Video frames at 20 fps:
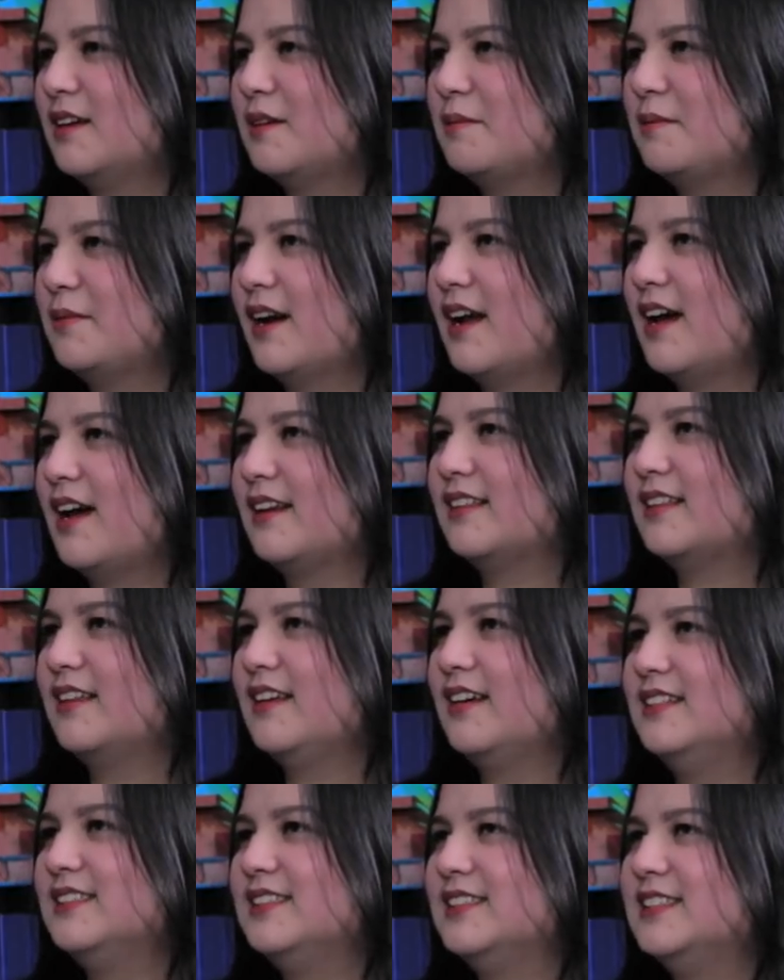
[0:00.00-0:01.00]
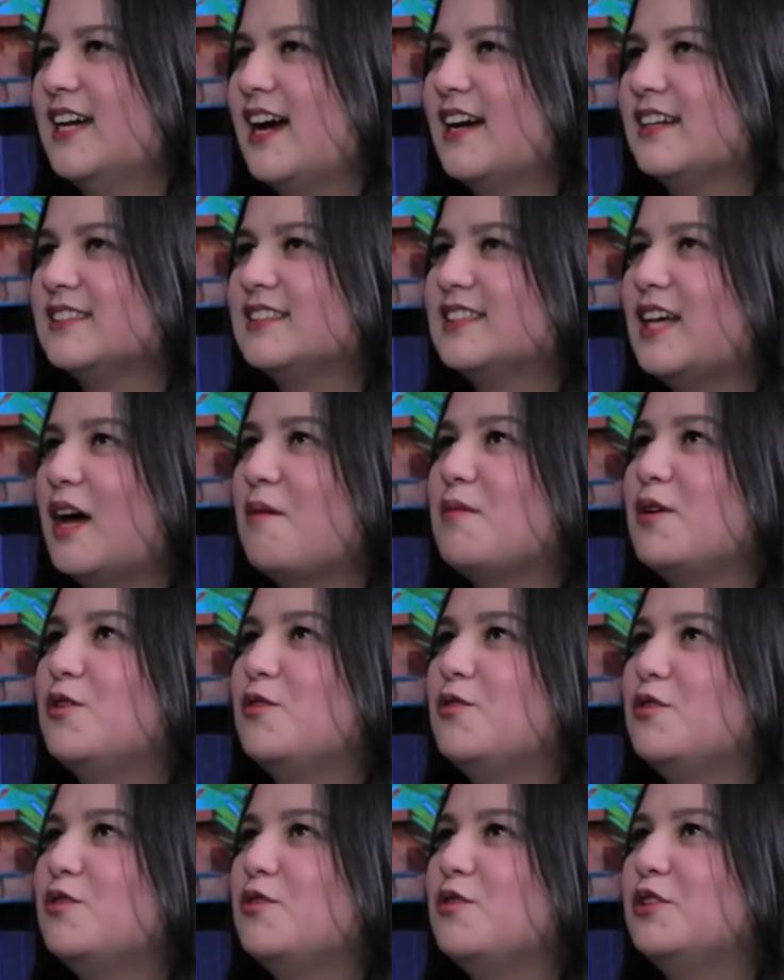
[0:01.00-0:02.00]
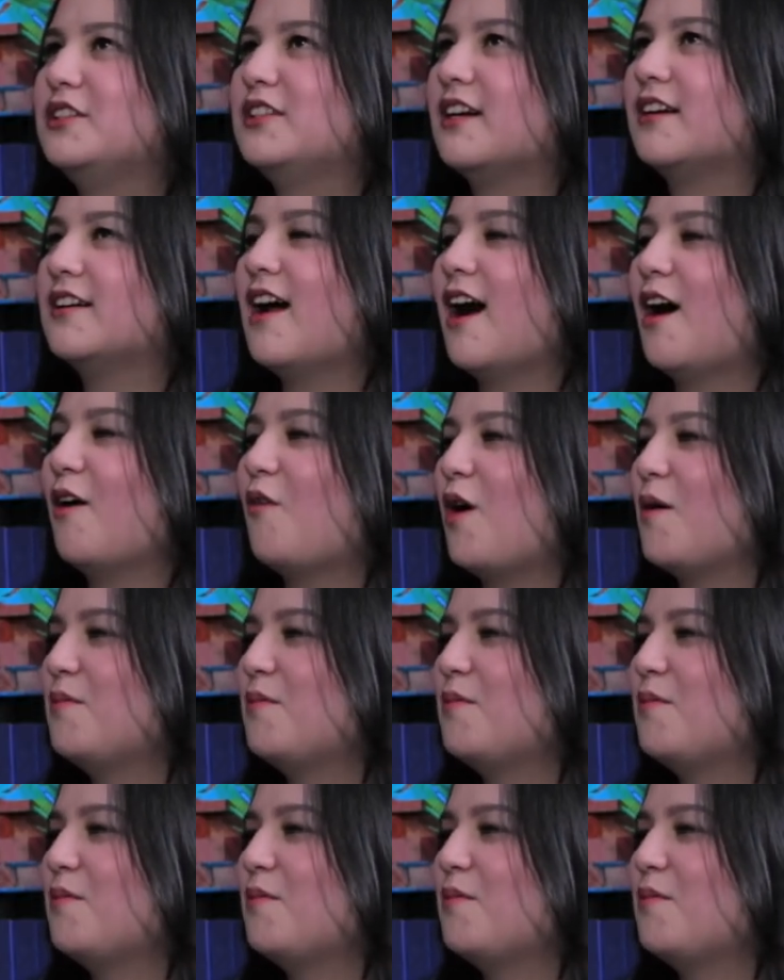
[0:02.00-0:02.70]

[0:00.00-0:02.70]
Berarti jaksa menuduh terdakwa